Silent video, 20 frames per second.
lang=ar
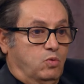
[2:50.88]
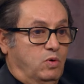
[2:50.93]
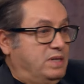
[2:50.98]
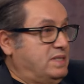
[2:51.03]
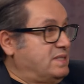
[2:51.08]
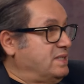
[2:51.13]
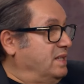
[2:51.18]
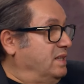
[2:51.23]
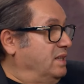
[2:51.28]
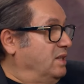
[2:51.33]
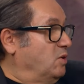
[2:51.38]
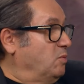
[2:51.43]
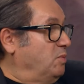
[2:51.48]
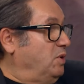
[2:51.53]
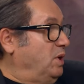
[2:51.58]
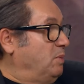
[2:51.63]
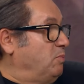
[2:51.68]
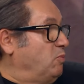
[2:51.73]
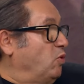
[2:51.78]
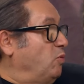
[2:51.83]
كويس جدا
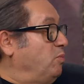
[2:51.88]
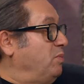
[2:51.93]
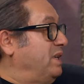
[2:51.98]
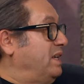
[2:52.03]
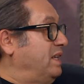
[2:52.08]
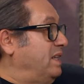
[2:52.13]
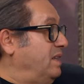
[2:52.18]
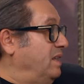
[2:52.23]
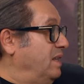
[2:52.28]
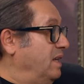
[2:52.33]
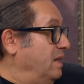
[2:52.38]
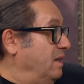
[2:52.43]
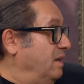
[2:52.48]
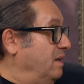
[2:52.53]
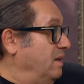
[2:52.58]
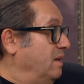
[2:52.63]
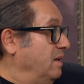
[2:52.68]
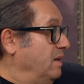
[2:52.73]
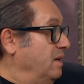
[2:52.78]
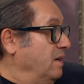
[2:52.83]
وبيحب امي جدا
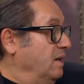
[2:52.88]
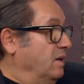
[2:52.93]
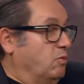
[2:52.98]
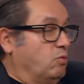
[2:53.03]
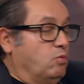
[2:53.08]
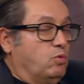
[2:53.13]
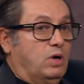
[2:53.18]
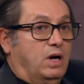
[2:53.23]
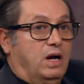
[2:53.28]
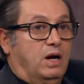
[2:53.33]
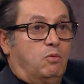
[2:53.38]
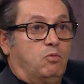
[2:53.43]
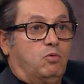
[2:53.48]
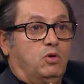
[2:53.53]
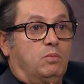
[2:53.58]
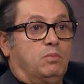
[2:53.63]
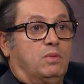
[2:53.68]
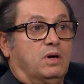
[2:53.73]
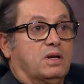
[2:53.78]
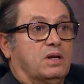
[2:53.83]
مم.
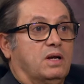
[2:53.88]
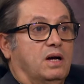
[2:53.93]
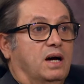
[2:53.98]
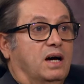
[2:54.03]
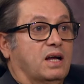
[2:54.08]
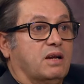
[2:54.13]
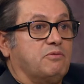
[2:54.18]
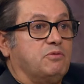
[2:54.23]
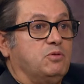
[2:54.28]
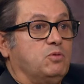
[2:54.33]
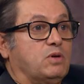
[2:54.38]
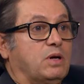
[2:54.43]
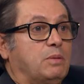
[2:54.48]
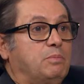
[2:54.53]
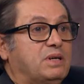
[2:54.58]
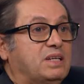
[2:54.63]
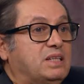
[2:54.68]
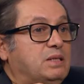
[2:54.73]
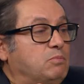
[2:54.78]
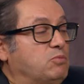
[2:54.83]
واول مره اعرف انه كان
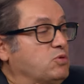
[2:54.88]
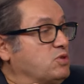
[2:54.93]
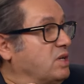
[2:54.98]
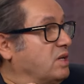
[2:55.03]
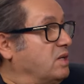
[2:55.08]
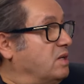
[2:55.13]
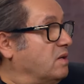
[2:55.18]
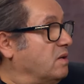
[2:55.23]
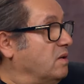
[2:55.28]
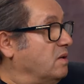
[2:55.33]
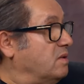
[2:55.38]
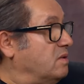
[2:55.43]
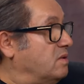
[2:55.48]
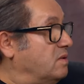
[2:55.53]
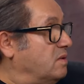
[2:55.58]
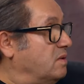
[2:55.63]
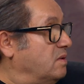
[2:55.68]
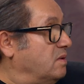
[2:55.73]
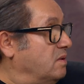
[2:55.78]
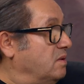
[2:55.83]
بيكتب
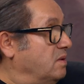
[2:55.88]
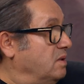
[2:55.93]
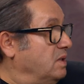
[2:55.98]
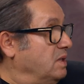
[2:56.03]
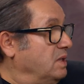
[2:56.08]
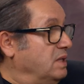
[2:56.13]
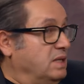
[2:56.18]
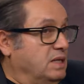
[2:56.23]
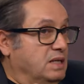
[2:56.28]
مذكرات مم.